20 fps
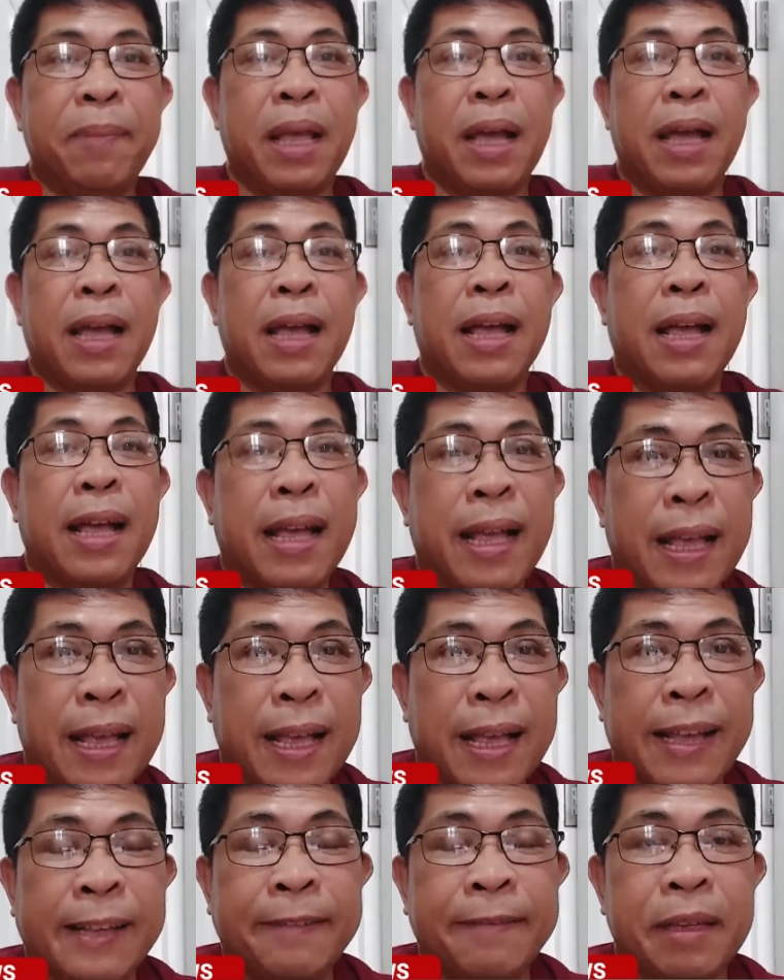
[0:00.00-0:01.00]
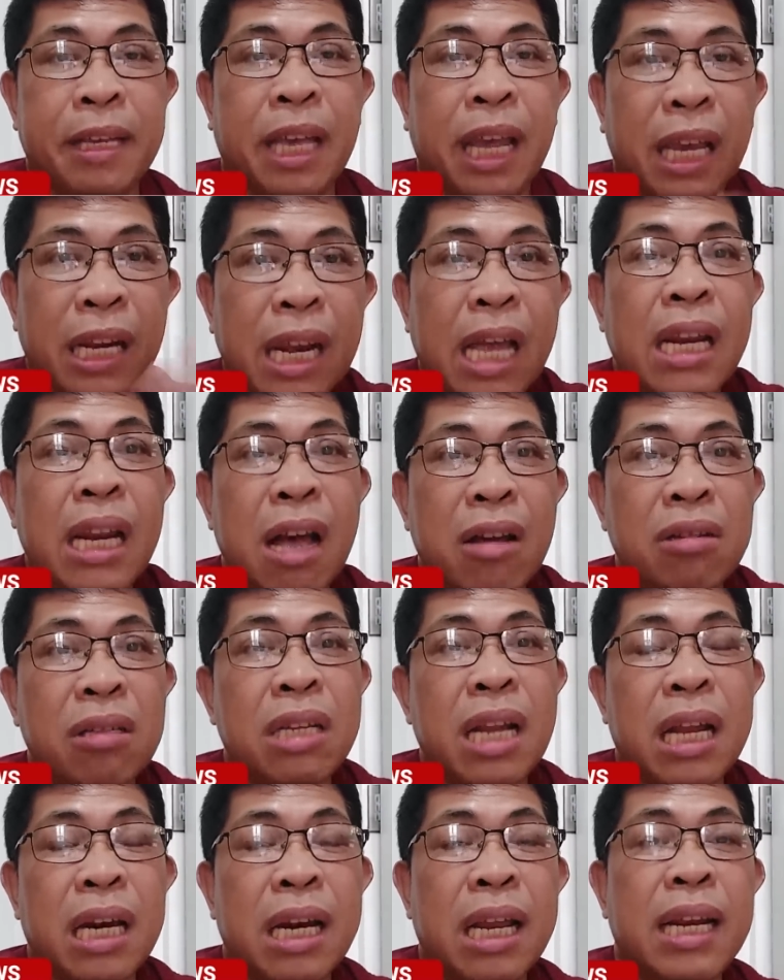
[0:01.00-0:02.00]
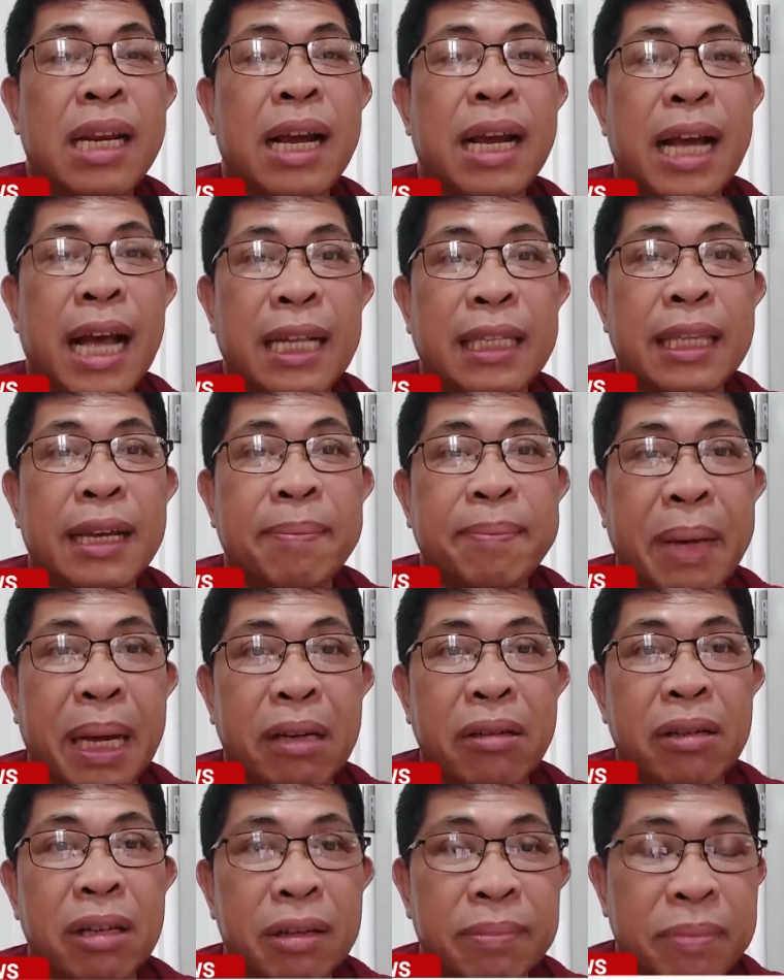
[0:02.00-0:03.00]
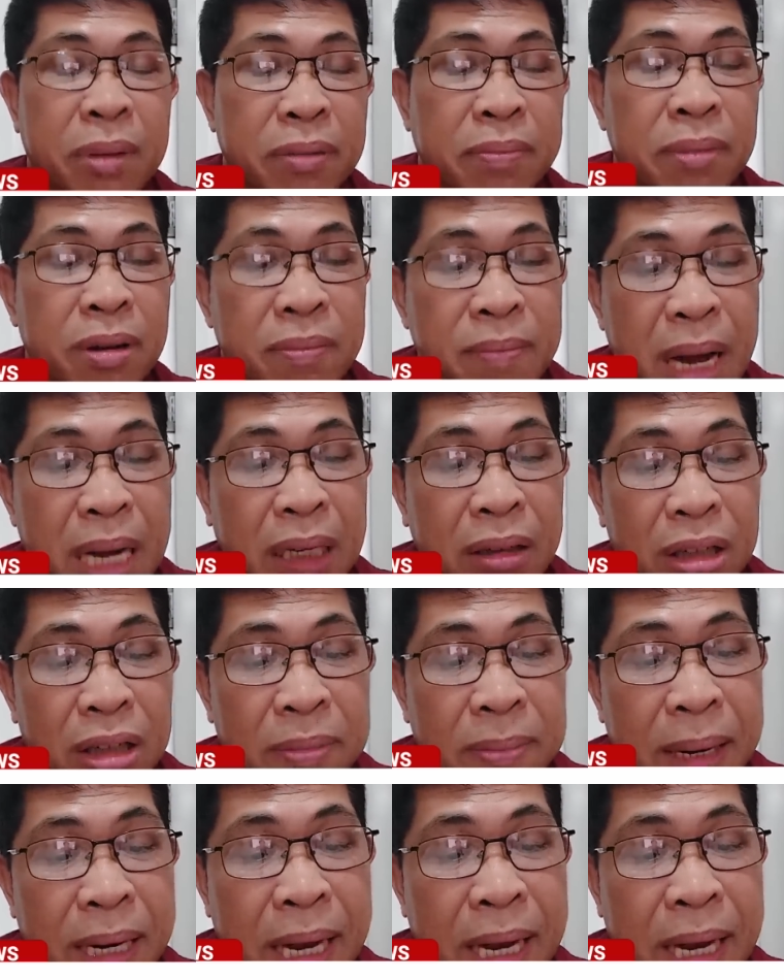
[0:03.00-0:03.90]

ah, inannounce na rin ng ating Pangulong Bongbong Marcos,